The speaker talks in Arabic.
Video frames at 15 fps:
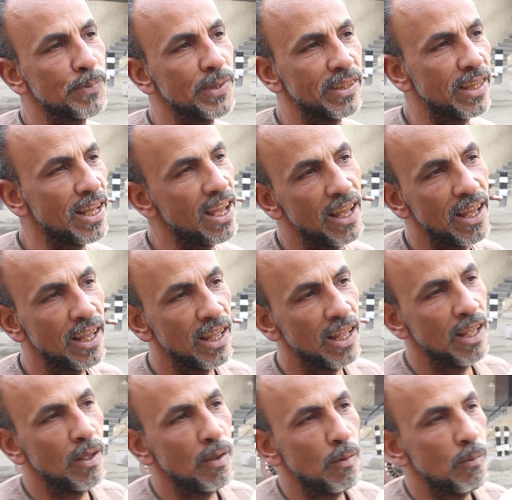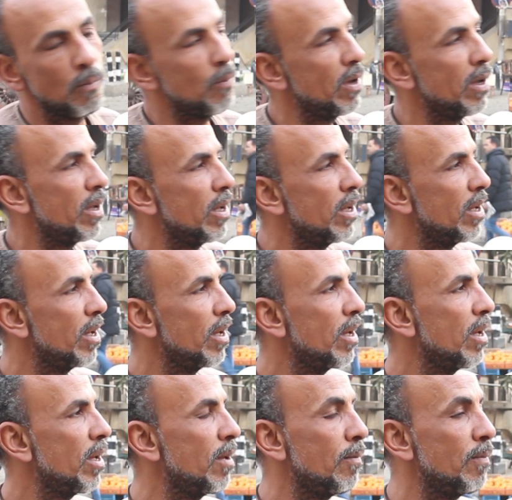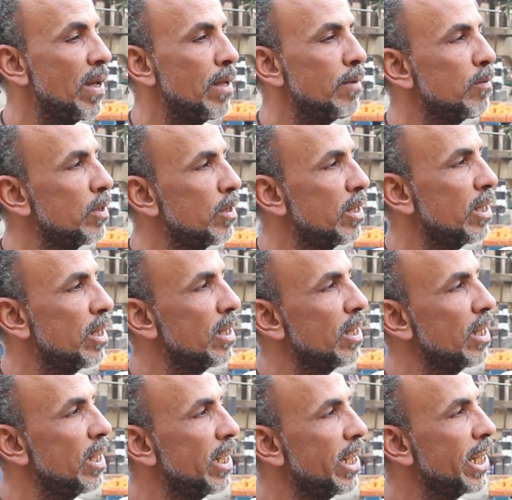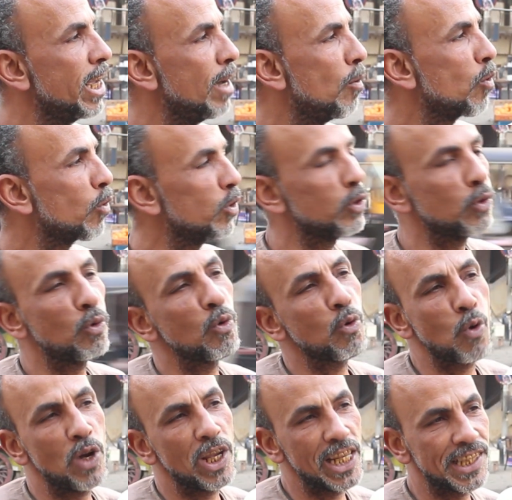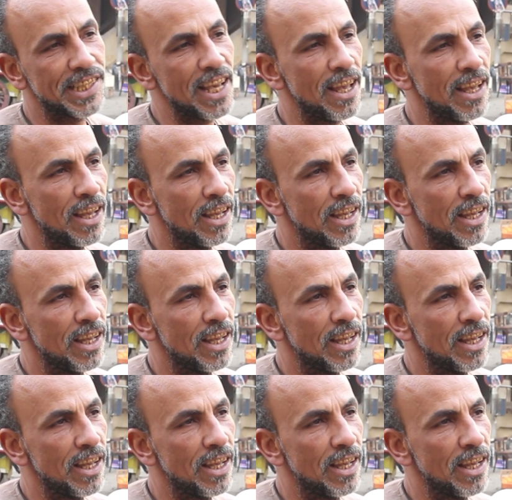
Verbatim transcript: بنتها آه، ما آه، هي ممكن تكون كويسة